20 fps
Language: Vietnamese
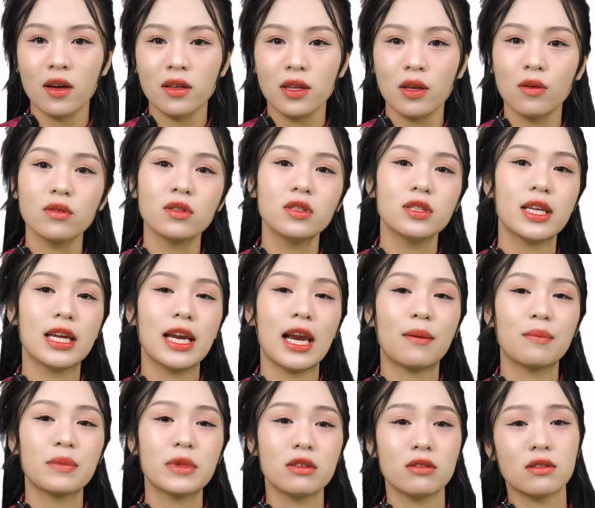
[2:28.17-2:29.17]
Nhiều người thì
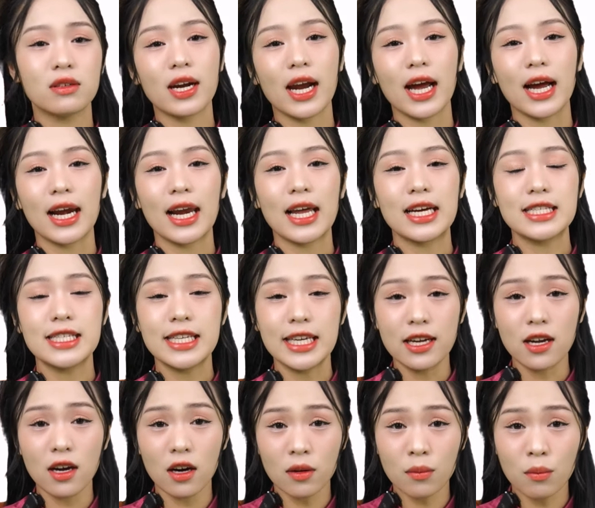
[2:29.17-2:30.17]
lầm tưởng rằng là chỉ
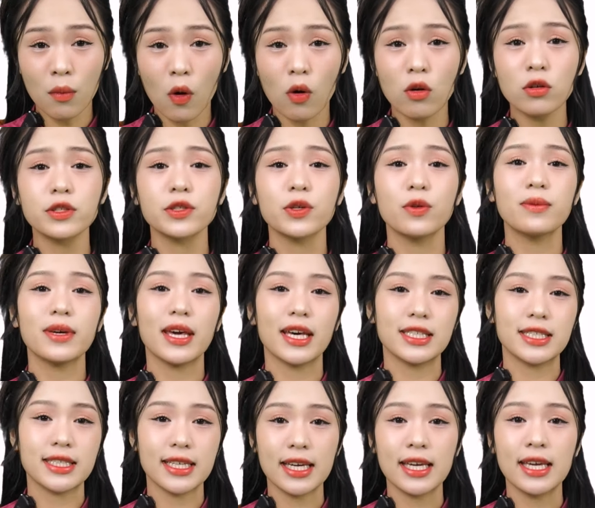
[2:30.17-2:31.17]
cần bổ sung
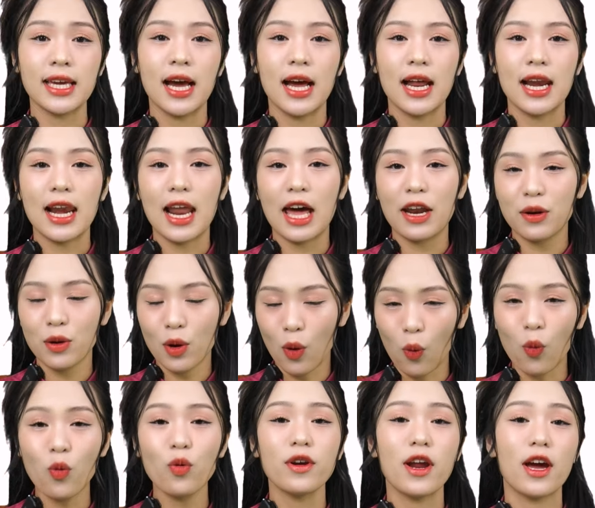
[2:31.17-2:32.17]
canxi là
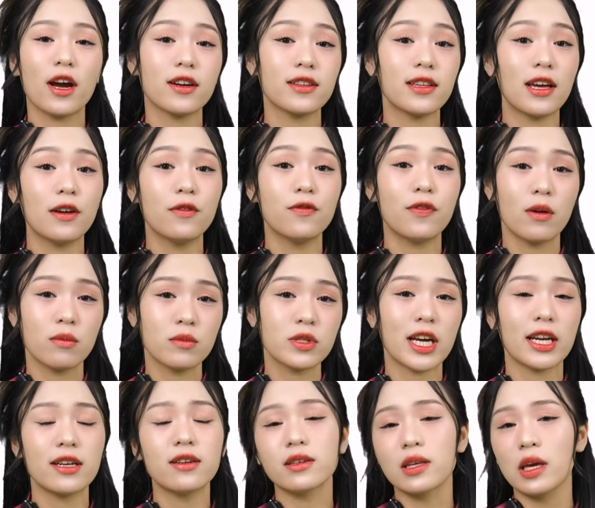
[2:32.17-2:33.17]
đủ để có thể phòng
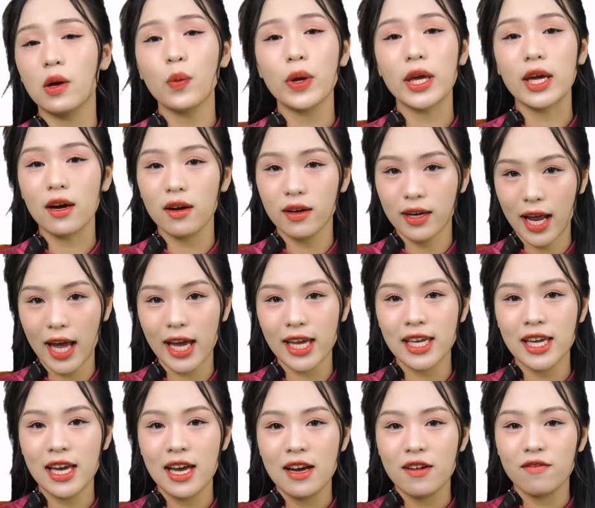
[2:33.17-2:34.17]
tránh được những nguy cơ
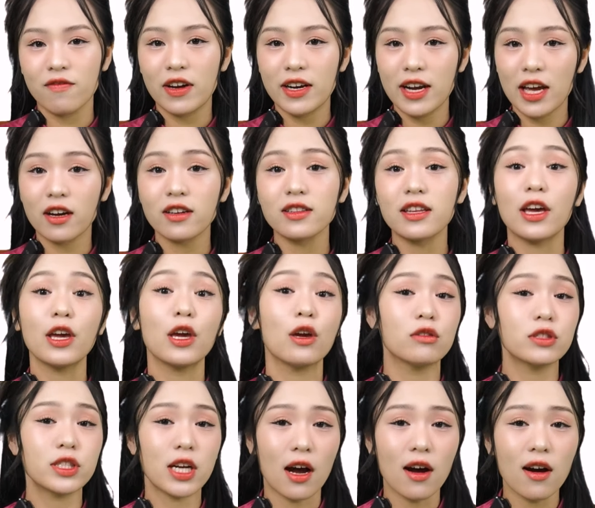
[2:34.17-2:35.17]
này. Và để có thể hiểu
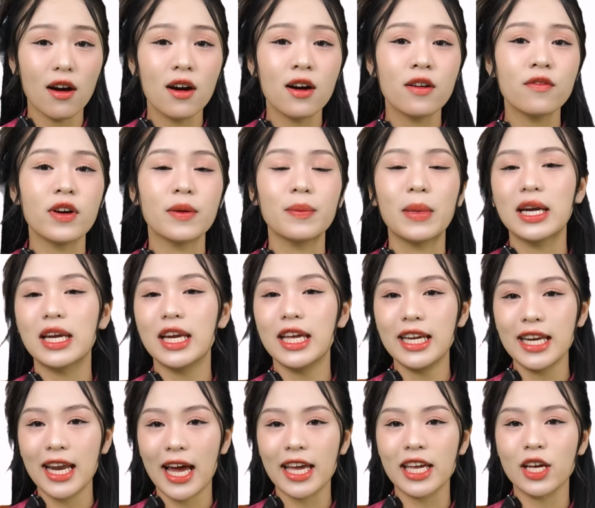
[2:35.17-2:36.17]
rõ hơn về bệnh lý
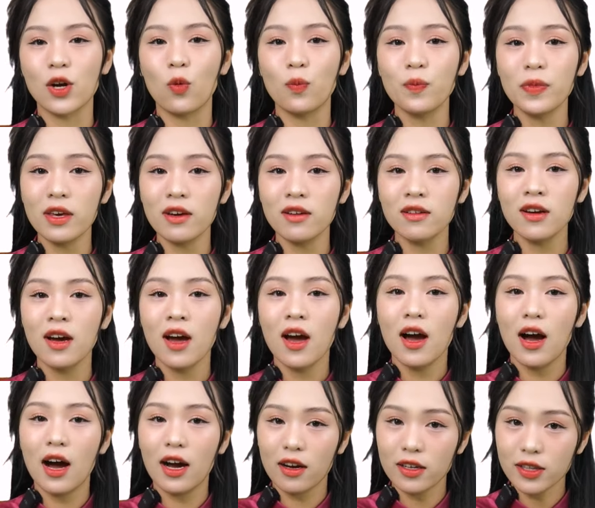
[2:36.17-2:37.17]
này cũng như
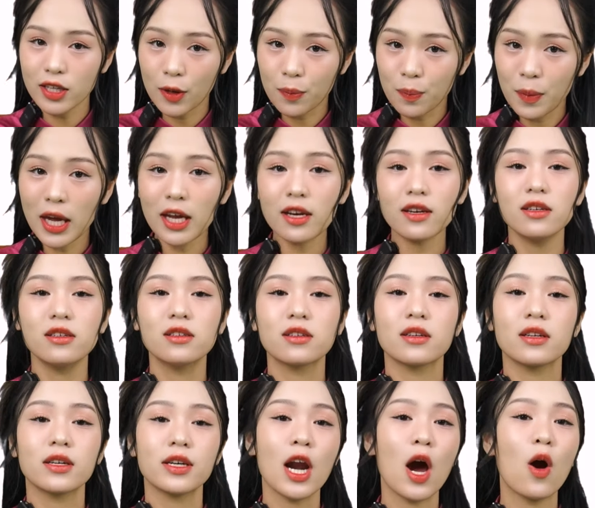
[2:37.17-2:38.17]
có thể biết được
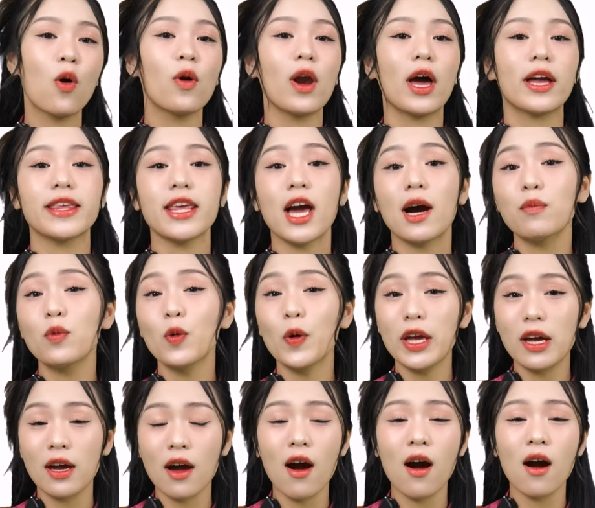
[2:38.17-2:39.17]
đâu là nhóm
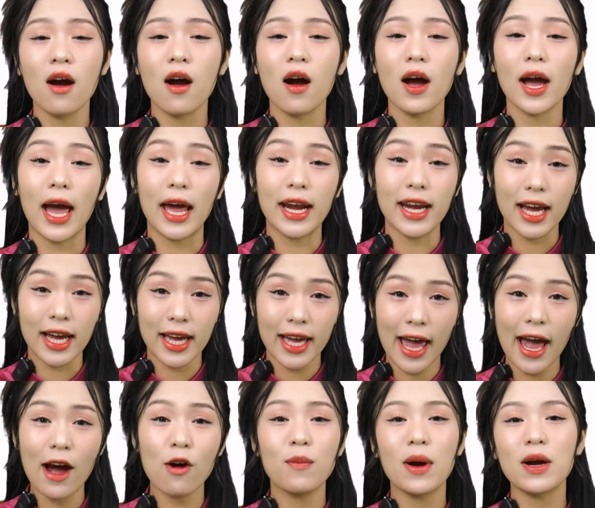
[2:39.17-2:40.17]
nguy cơ có khả năng
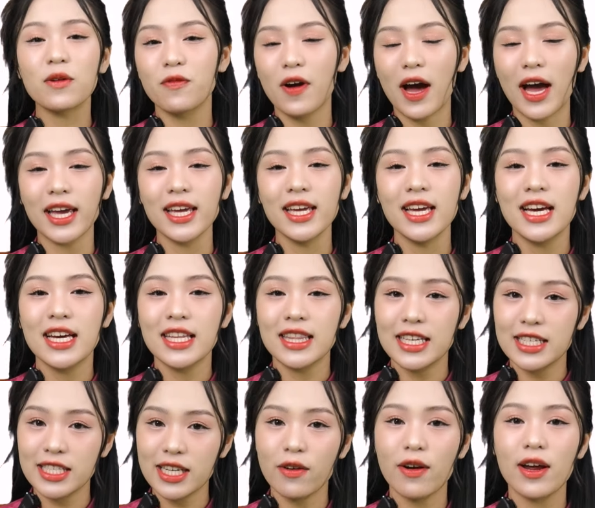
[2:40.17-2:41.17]
cao mắc phải,
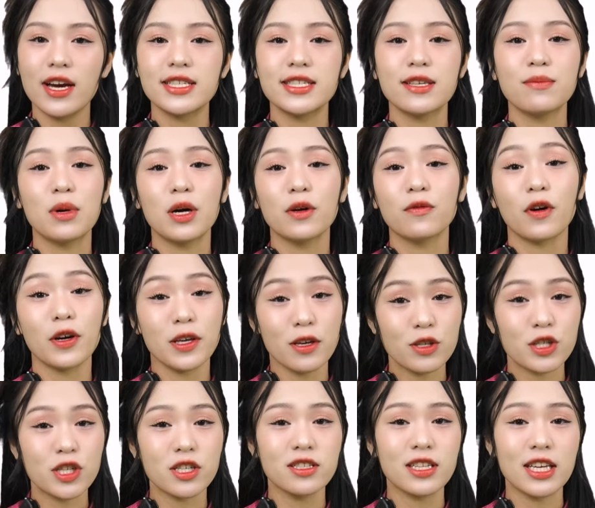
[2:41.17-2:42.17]
thì sau đây xin mời Phó giáo
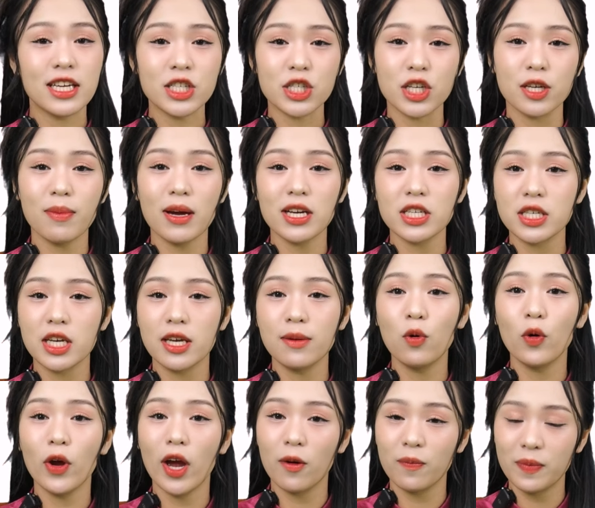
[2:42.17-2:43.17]
sư tiến sĩ bác sĩ
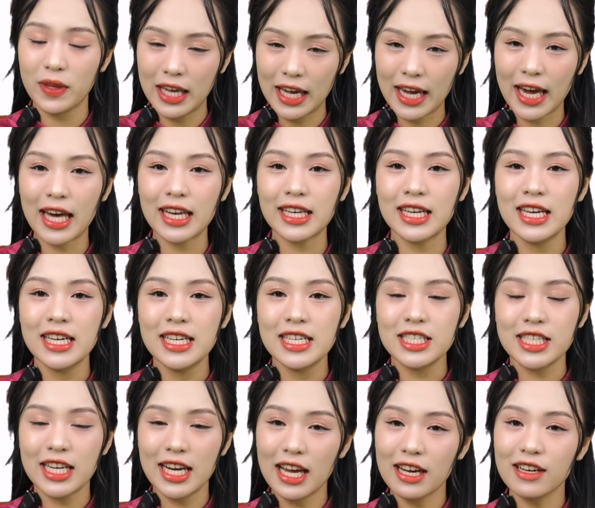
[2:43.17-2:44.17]
Bùi Hồng Thiên Khanh
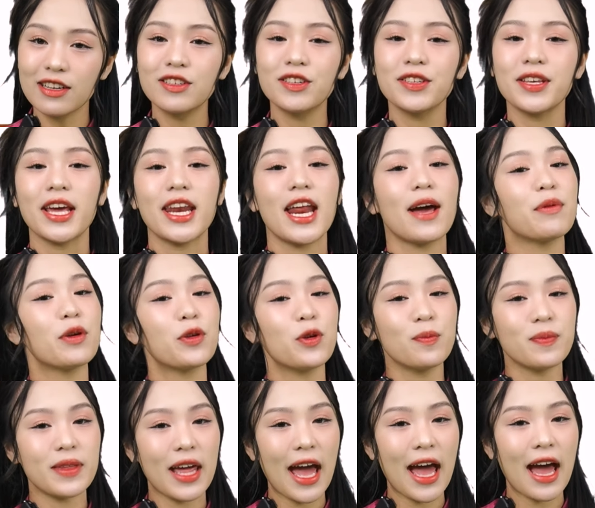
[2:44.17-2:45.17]
sẽ là người giải đáp cho
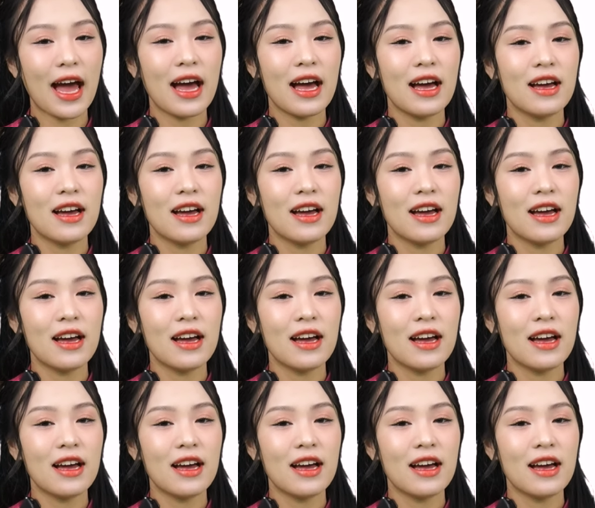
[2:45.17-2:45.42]
chúng ta.